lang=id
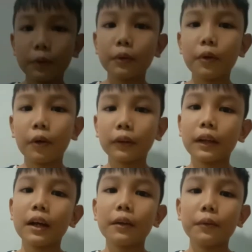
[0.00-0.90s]

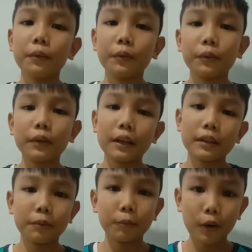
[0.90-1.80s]
Dokter, guru, dan
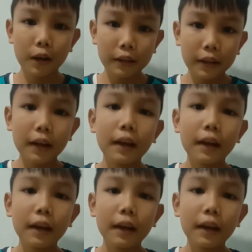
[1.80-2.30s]
semuanya